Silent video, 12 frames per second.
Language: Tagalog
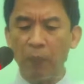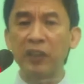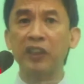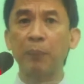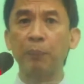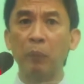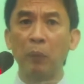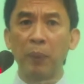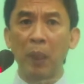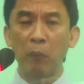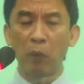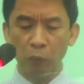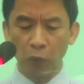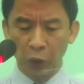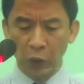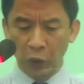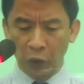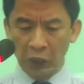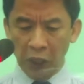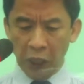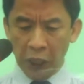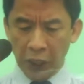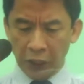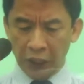sa pamumuno
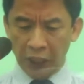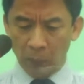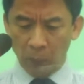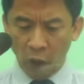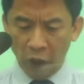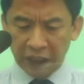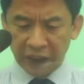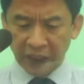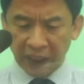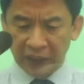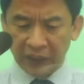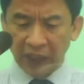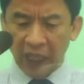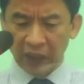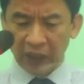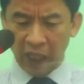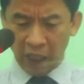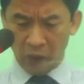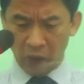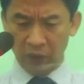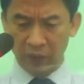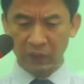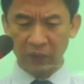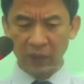ni na Moises at
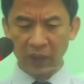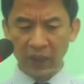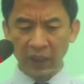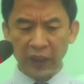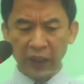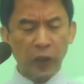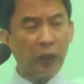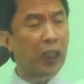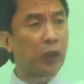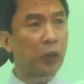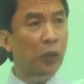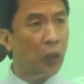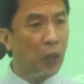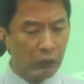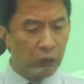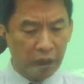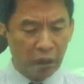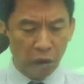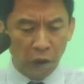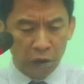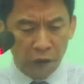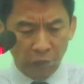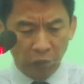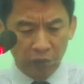Aaron. At ito'y nagdulot ng
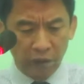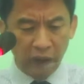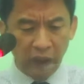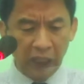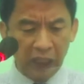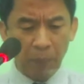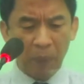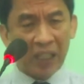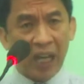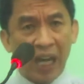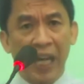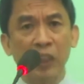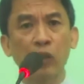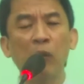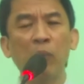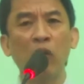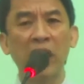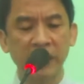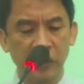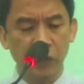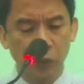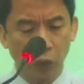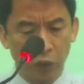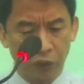sunod-sunod na paghatol mula sa
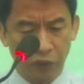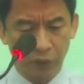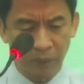Diyos.